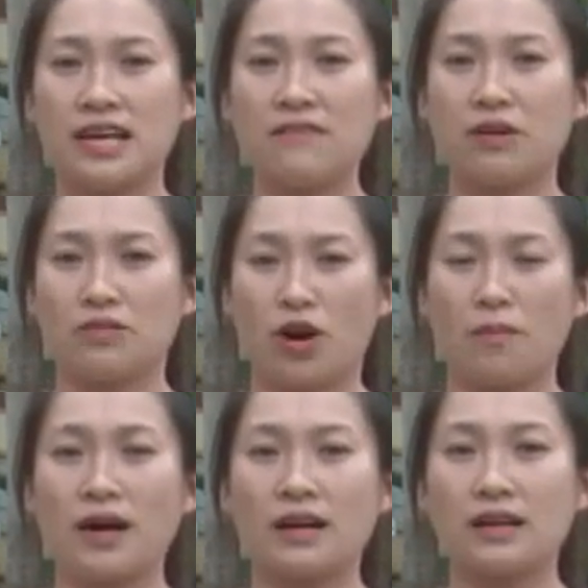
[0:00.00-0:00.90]
xếp vào
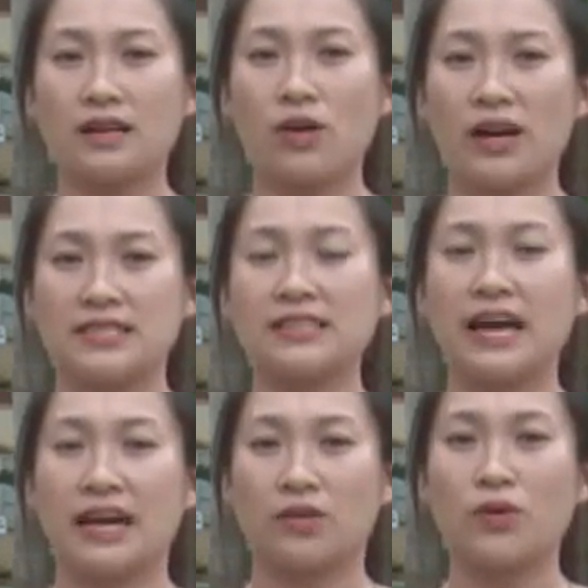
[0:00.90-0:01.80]
nhóm các cái loại rác
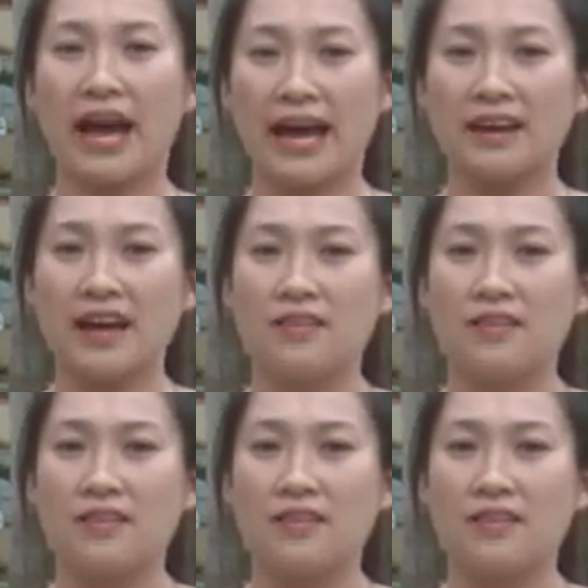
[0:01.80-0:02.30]
thải nguy hại